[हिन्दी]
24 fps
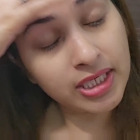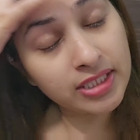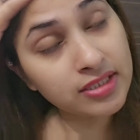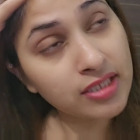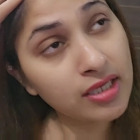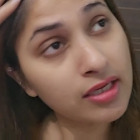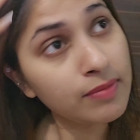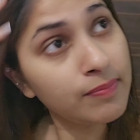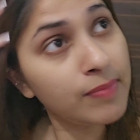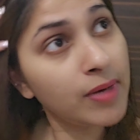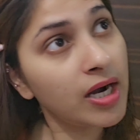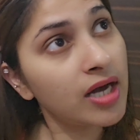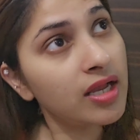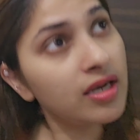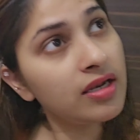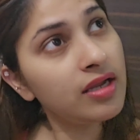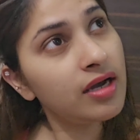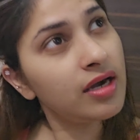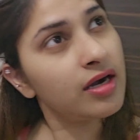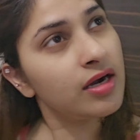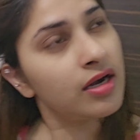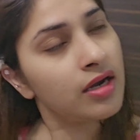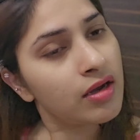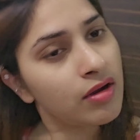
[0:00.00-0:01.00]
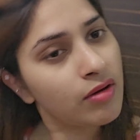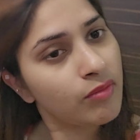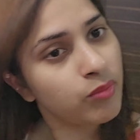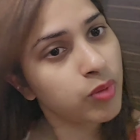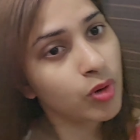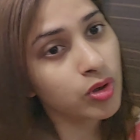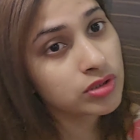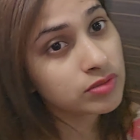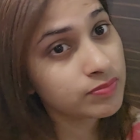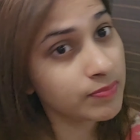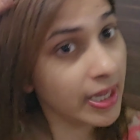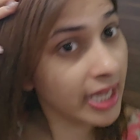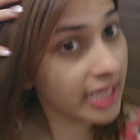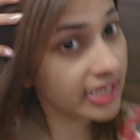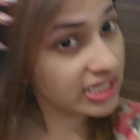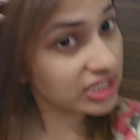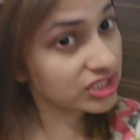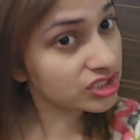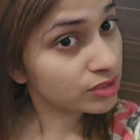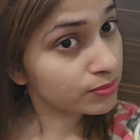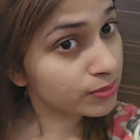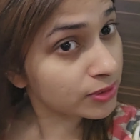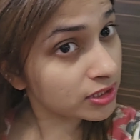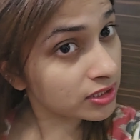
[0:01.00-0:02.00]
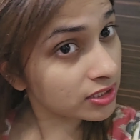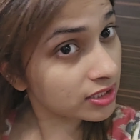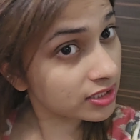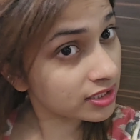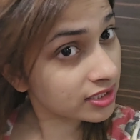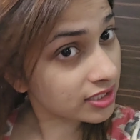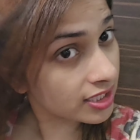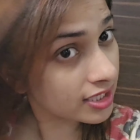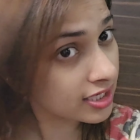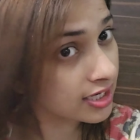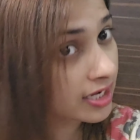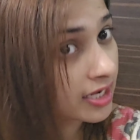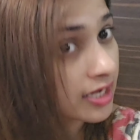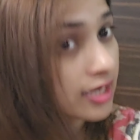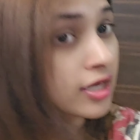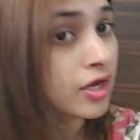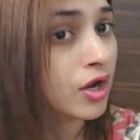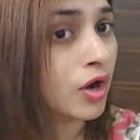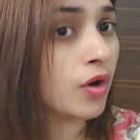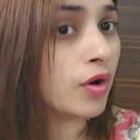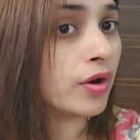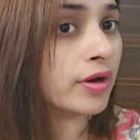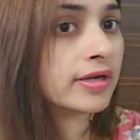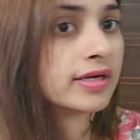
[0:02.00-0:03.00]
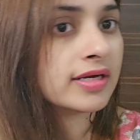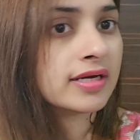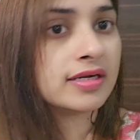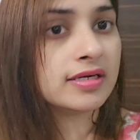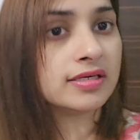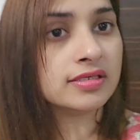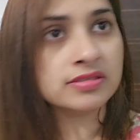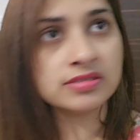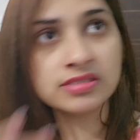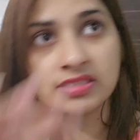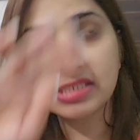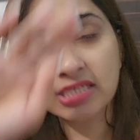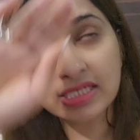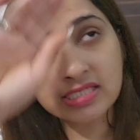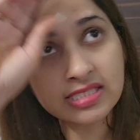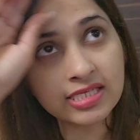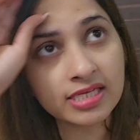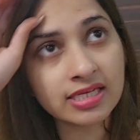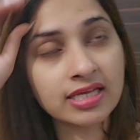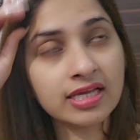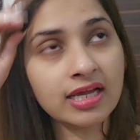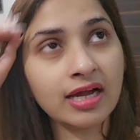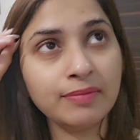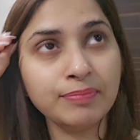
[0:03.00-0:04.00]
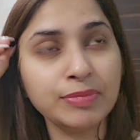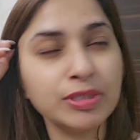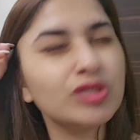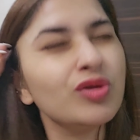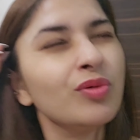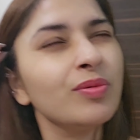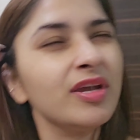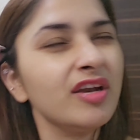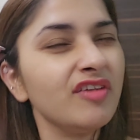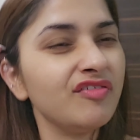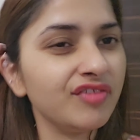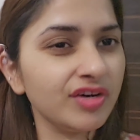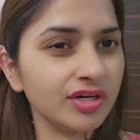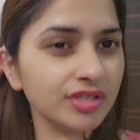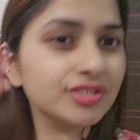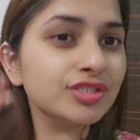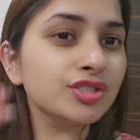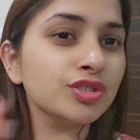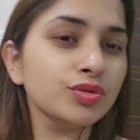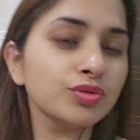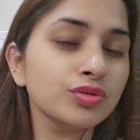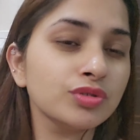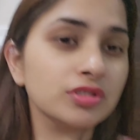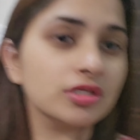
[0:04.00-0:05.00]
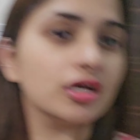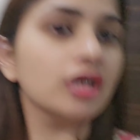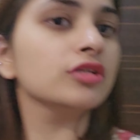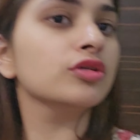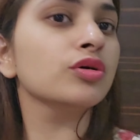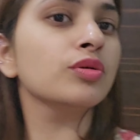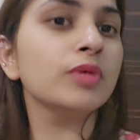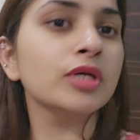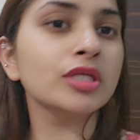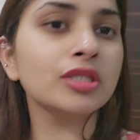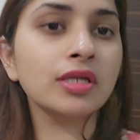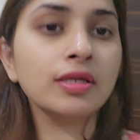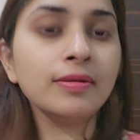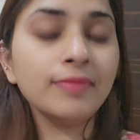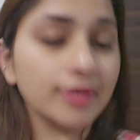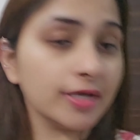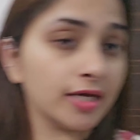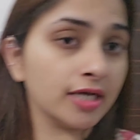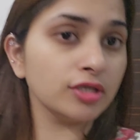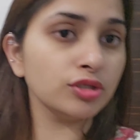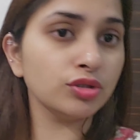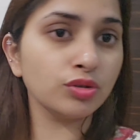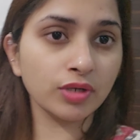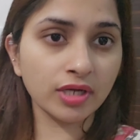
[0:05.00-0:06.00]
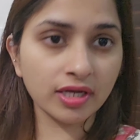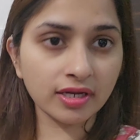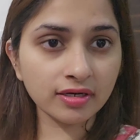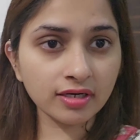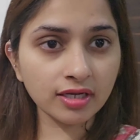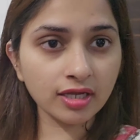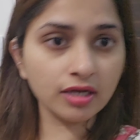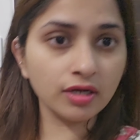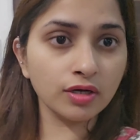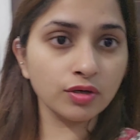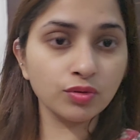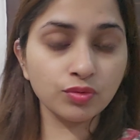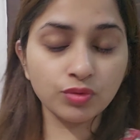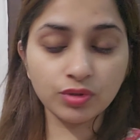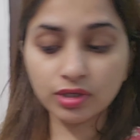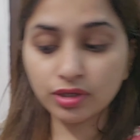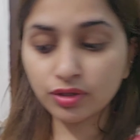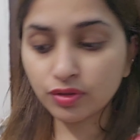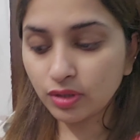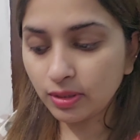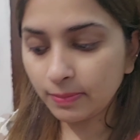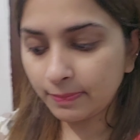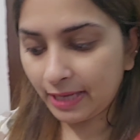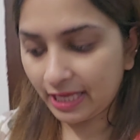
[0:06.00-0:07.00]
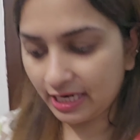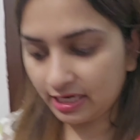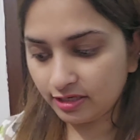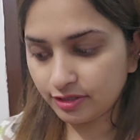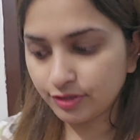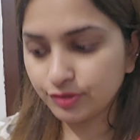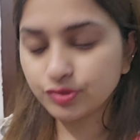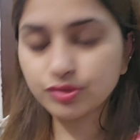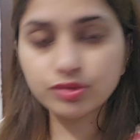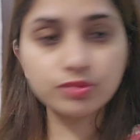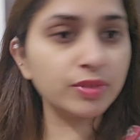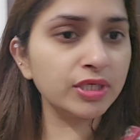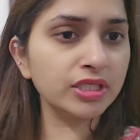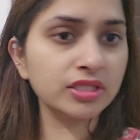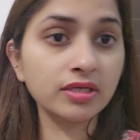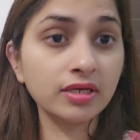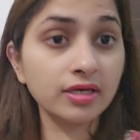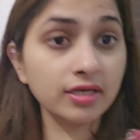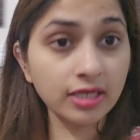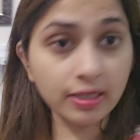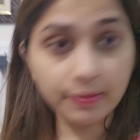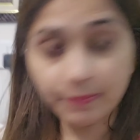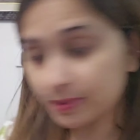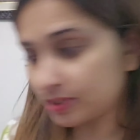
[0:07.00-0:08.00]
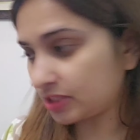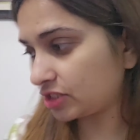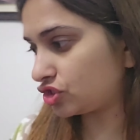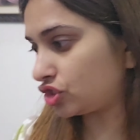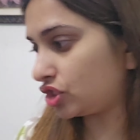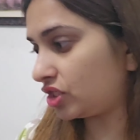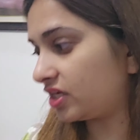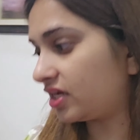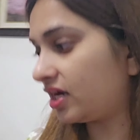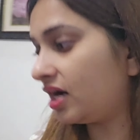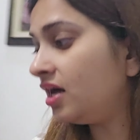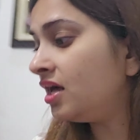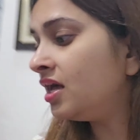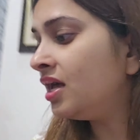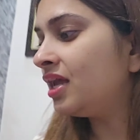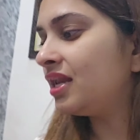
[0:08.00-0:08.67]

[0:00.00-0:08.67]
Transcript: बाद यार बाल ना बहुत मैनेजेबल लग रहे हैं और जैसे कि अभी तो मेरा फर्स्ट यूज़ था तो मैं इतनी बड़ाई तो खैर नहीं करूँगी क्योंकि पहले यूज़ में इतना नहीं पता चलेगा